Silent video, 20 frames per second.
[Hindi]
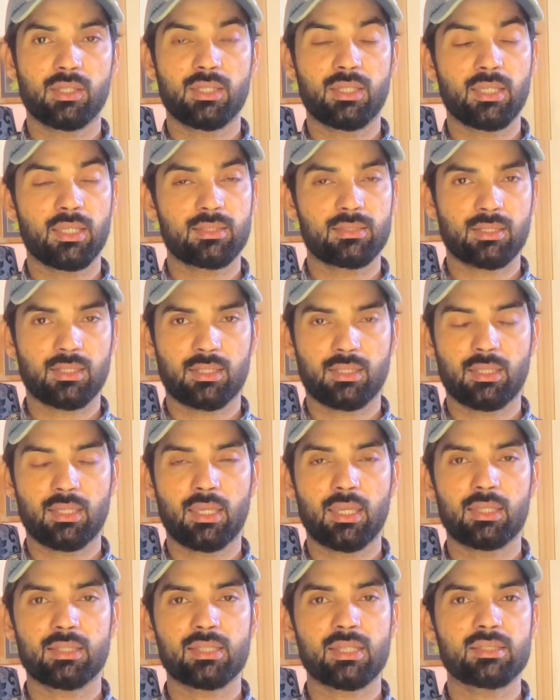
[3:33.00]
दे सकते
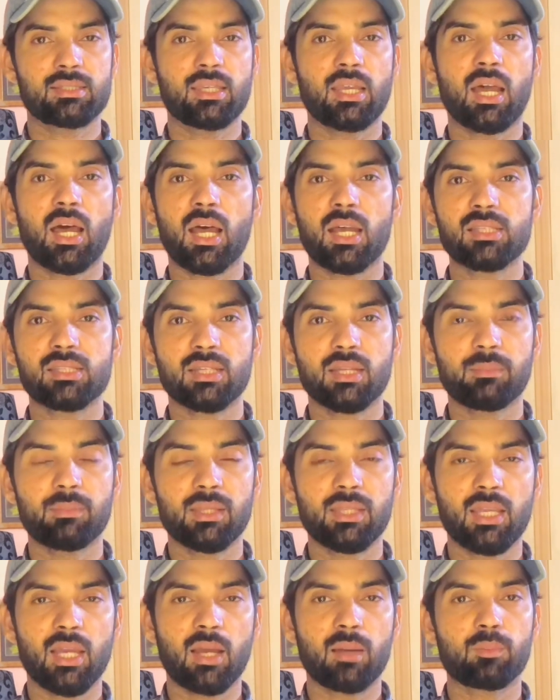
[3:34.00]
हैं जैसे आज का
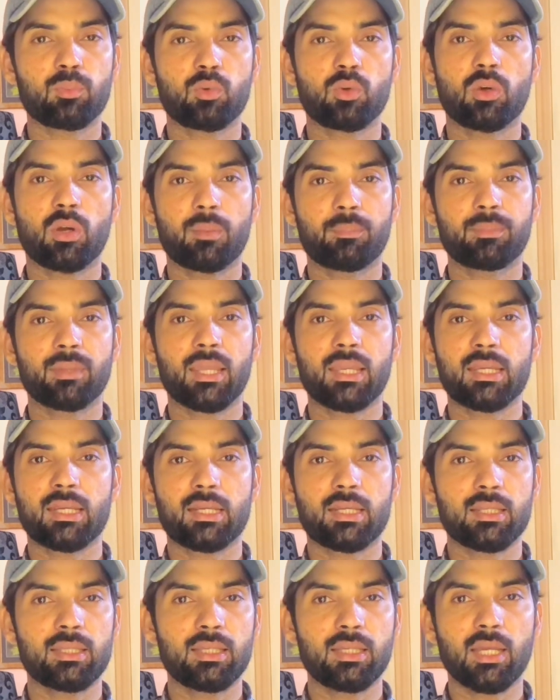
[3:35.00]
मैंने आपको अपना एक
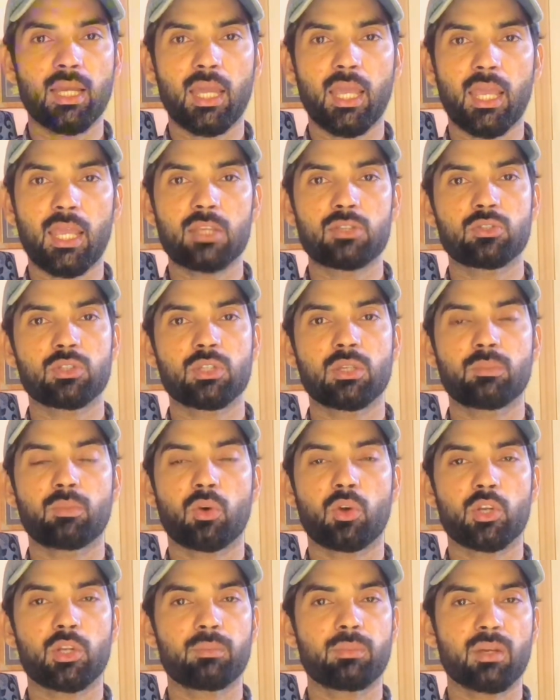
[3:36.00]
किटन दिखाया है इसकी
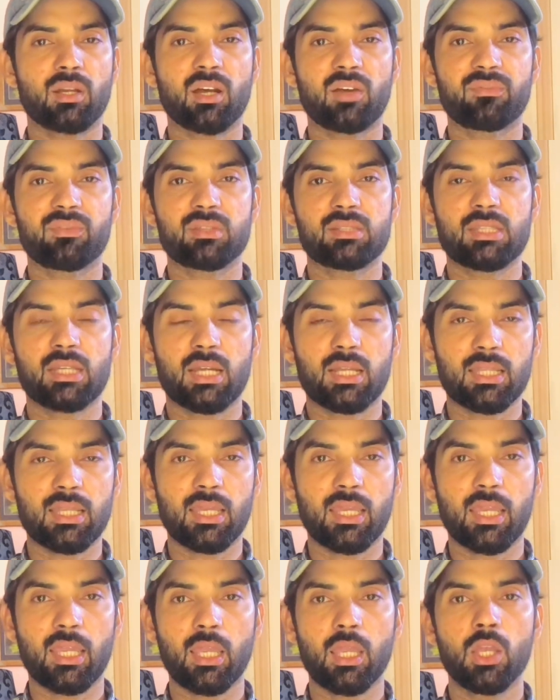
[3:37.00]
बॉडी पे काफ़ी ज़्यादा
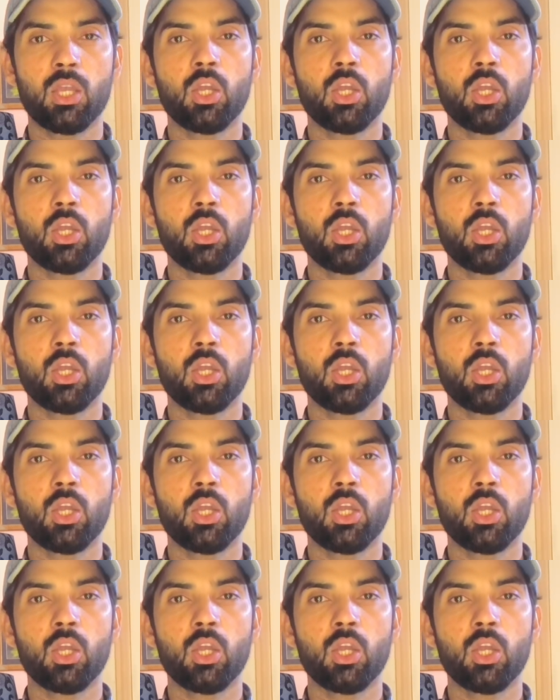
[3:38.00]
है